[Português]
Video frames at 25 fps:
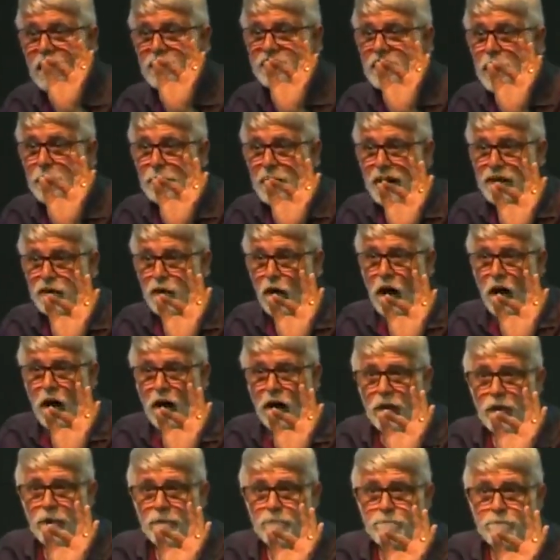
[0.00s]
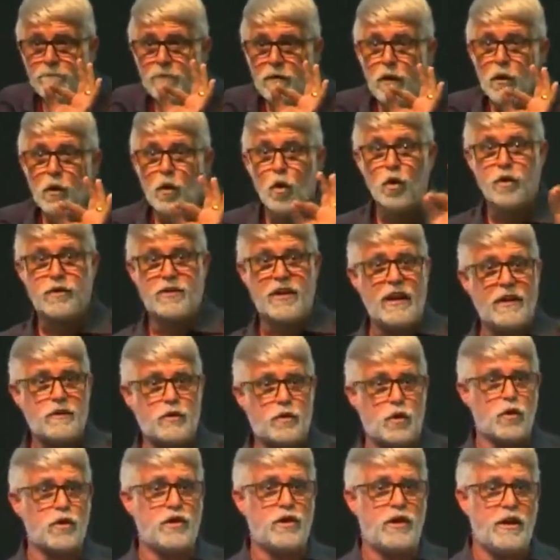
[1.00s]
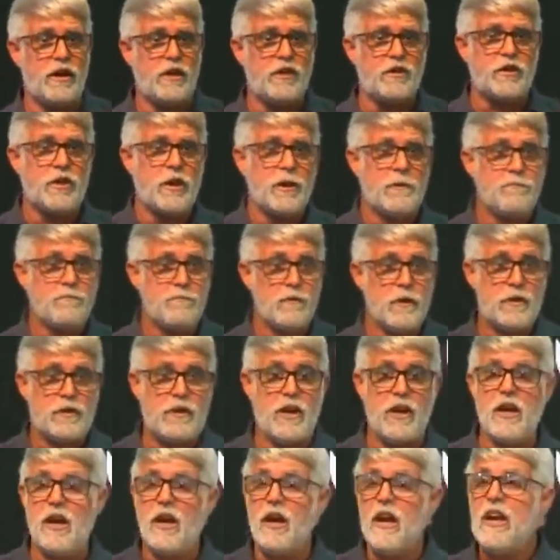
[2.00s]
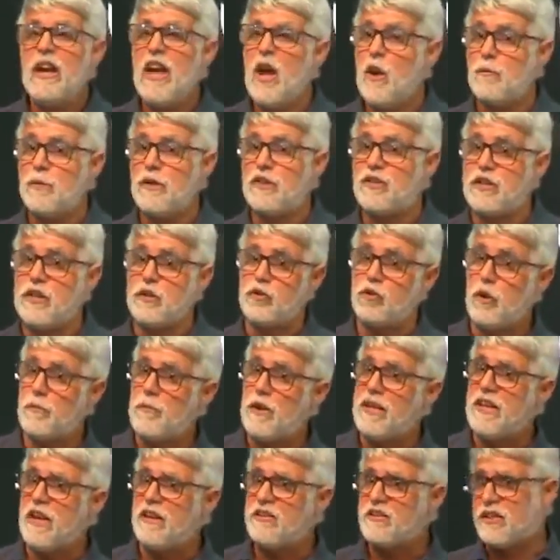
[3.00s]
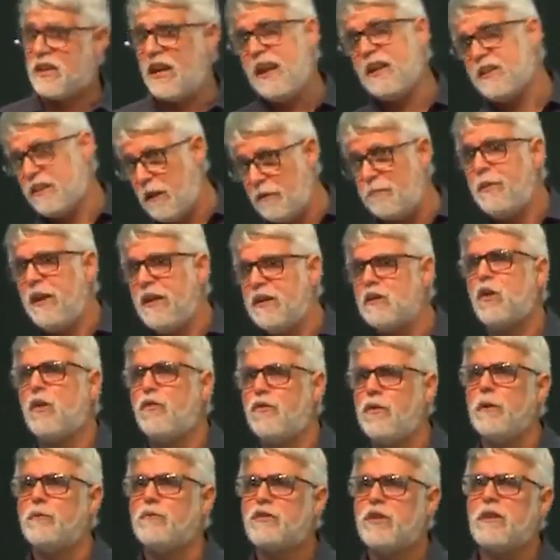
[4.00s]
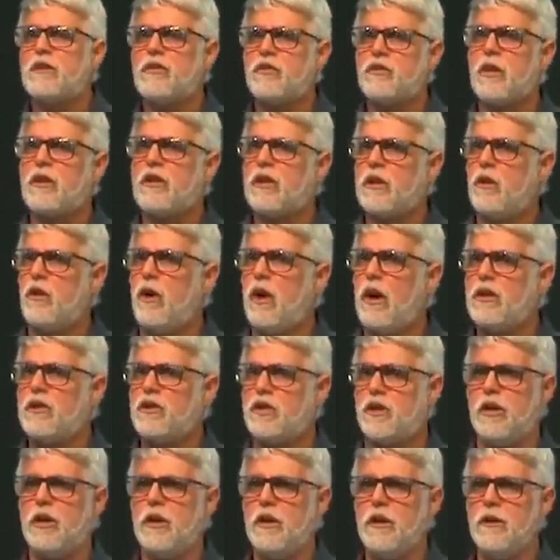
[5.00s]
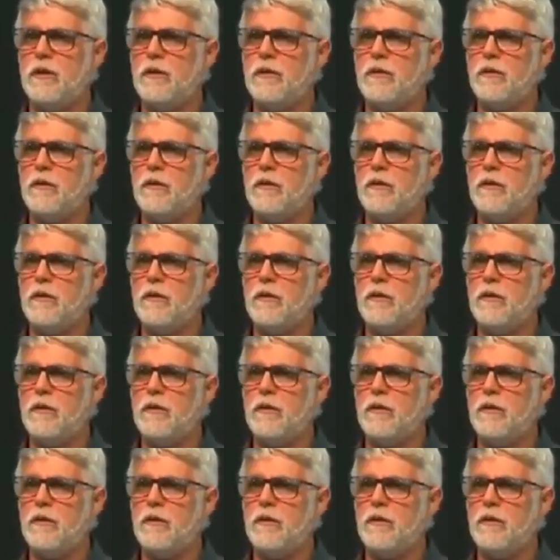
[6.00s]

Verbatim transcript: da sabedoria, o texto diz que eu preciso obedecer também. Já ouvimos isso aqui hoje.